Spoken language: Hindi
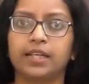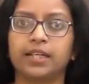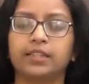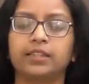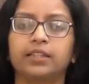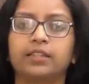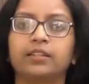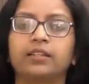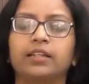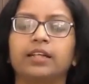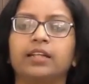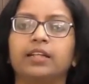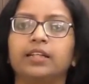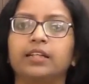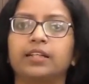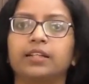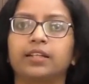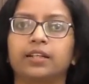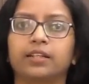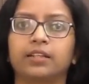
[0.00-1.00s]
एक दिन के
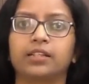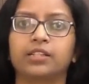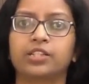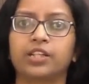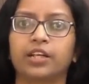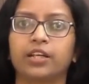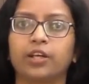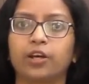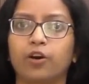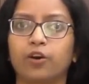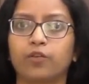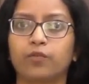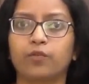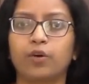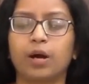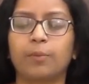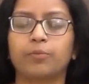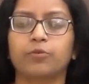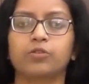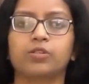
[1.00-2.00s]
लिए रखने चाहिए और वो
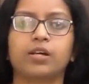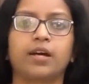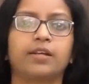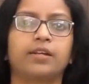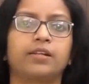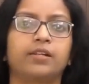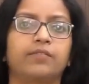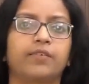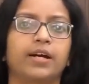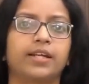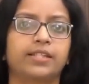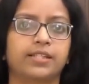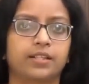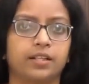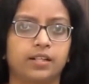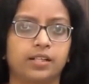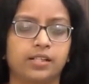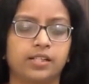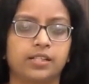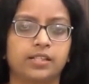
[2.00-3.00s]
आपको सारे रिवाइज
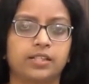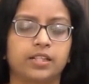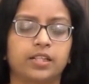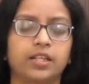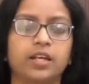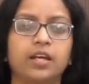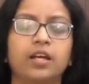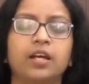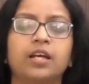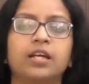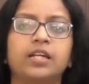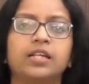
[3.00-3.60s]
कर देने चाहिए